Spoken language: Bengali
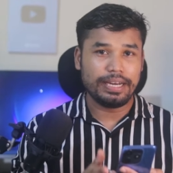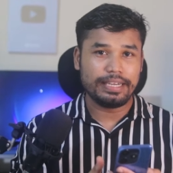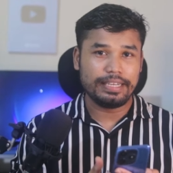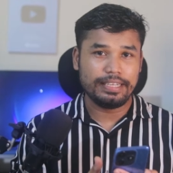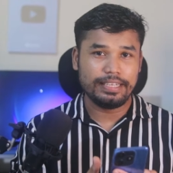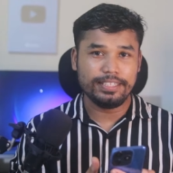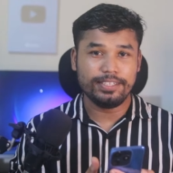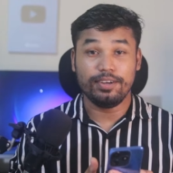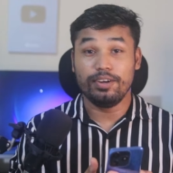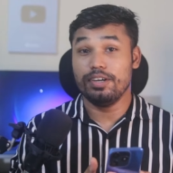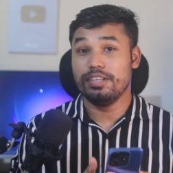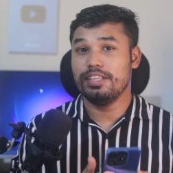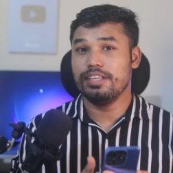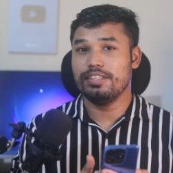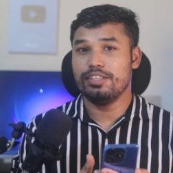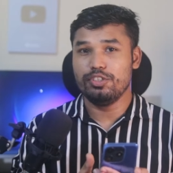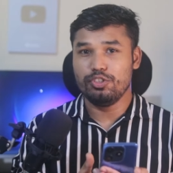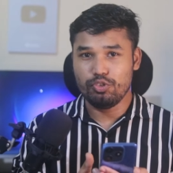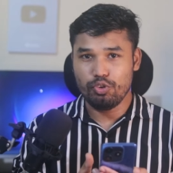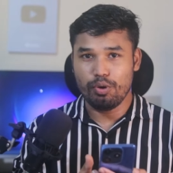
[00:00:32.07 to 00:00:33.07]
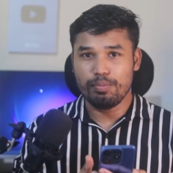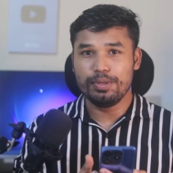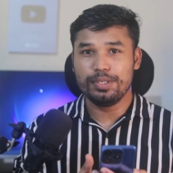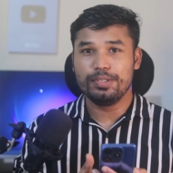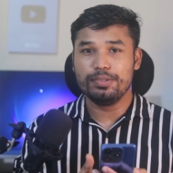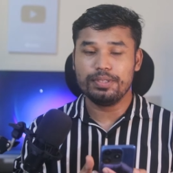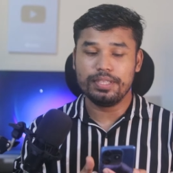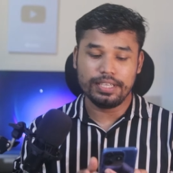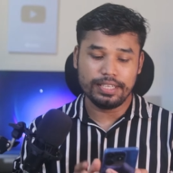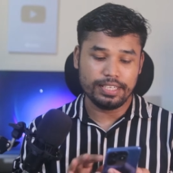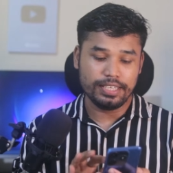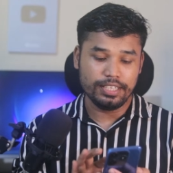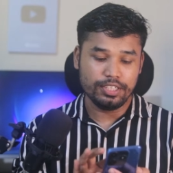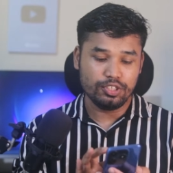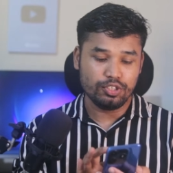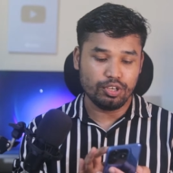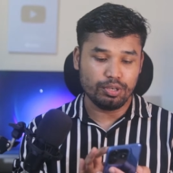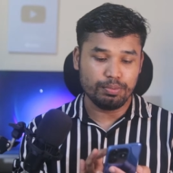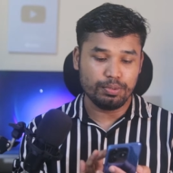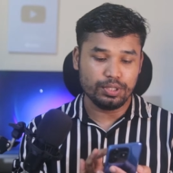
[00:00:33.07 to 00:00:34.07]
মার্কেট অর্থাৎ টমেটো থেকে
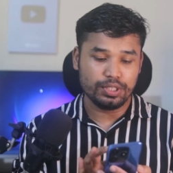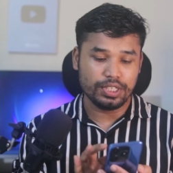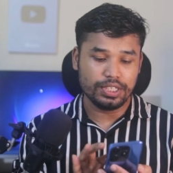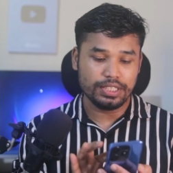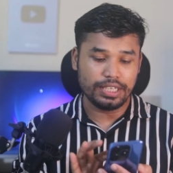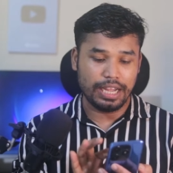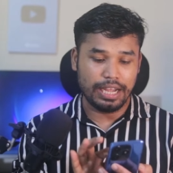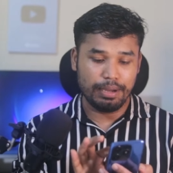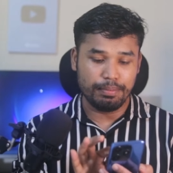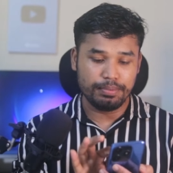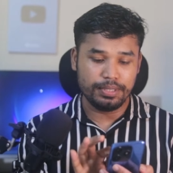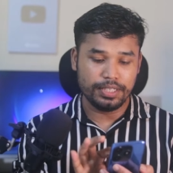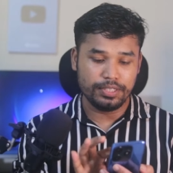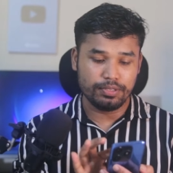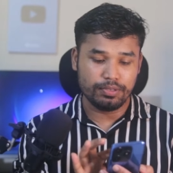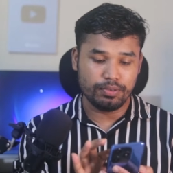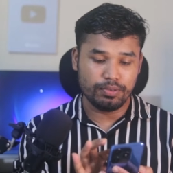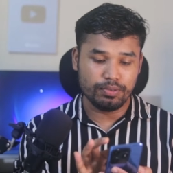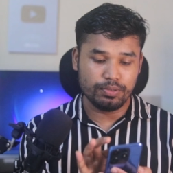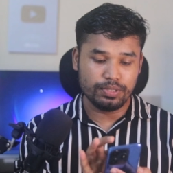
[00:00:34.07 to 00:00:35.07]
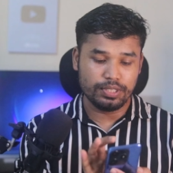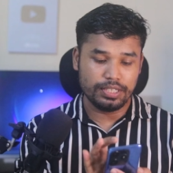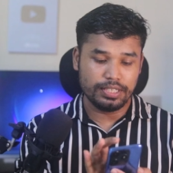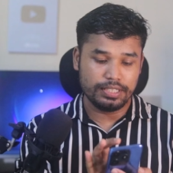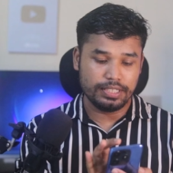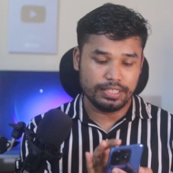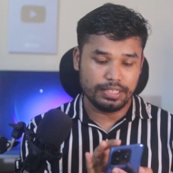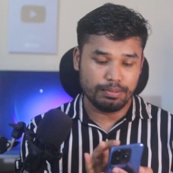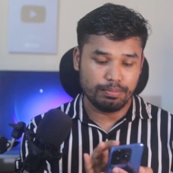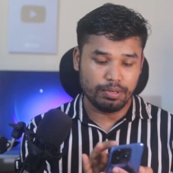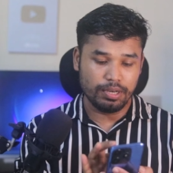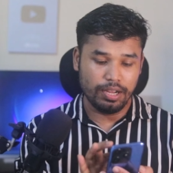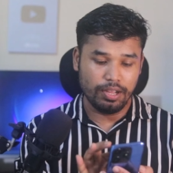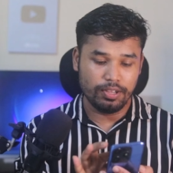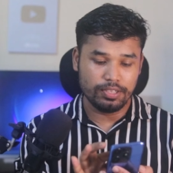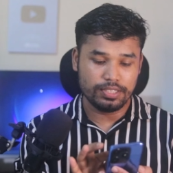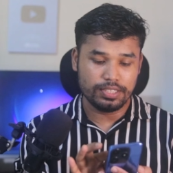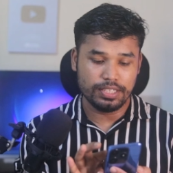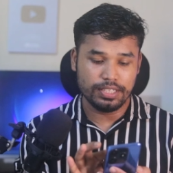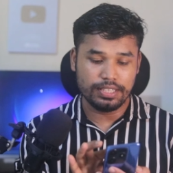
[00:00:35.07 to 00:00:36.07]
সর্বশেষ আপডেট অনুযায়ী যেটা বলা
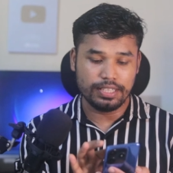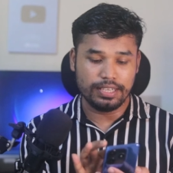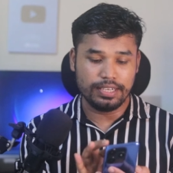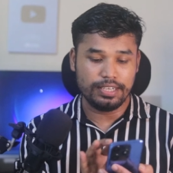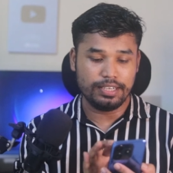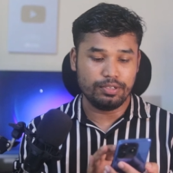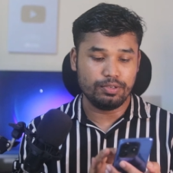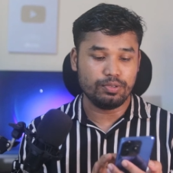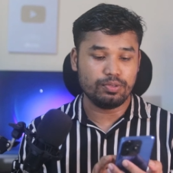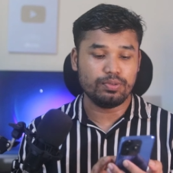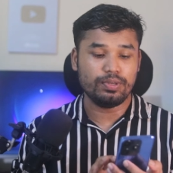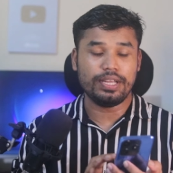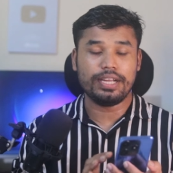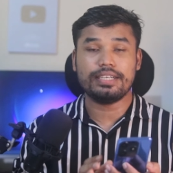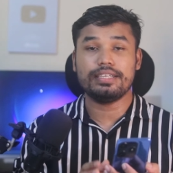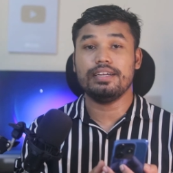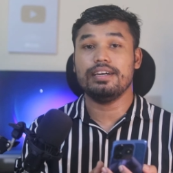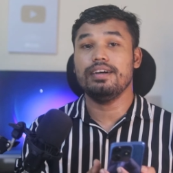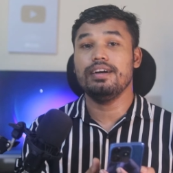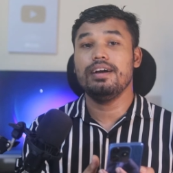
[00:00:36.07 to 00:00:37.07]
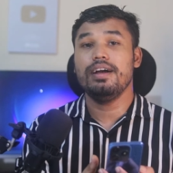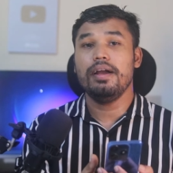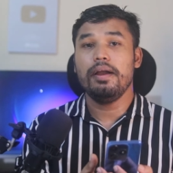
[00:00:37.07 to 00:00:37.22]
হচ্ছে তারা নতুন একটা